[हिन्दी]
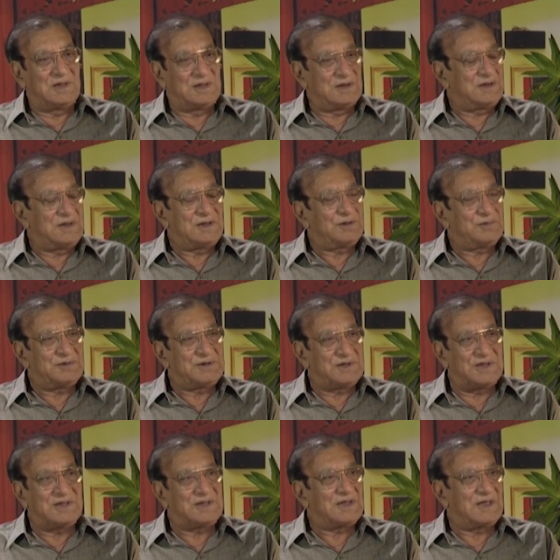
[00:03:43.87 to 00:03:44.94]
इसलिए तो मैं
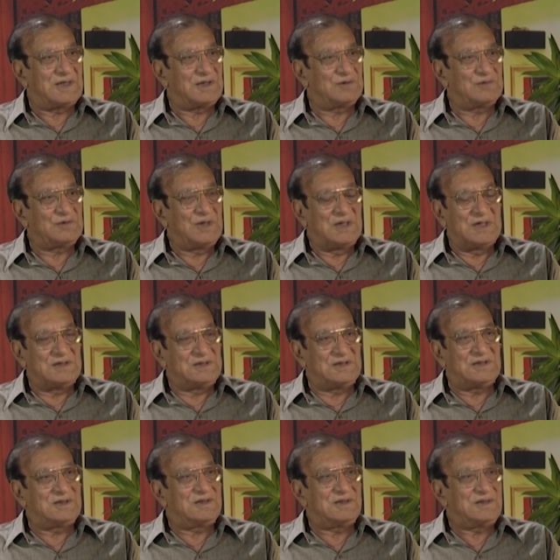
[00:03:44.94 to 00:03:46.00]
शेर कह रहा हूँ
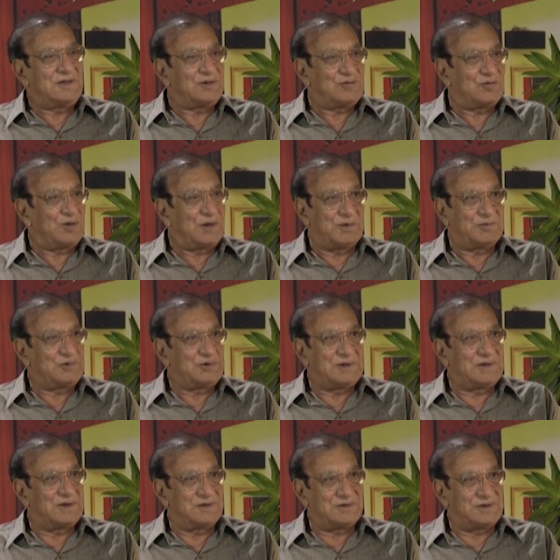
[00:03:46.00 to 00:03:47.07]
जिस दिन ये शोला बुझ
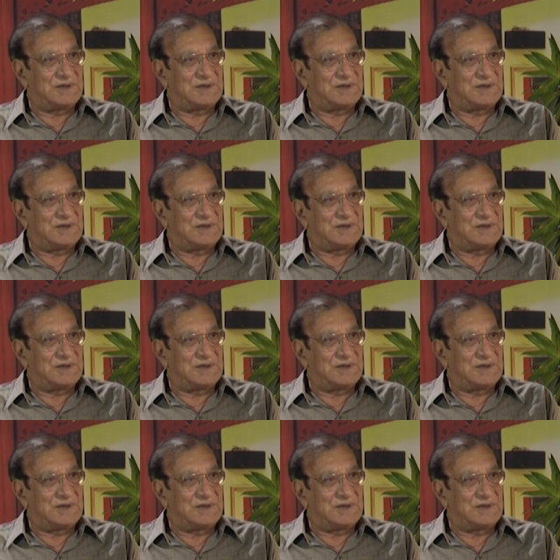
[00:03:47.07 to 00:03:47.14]
गया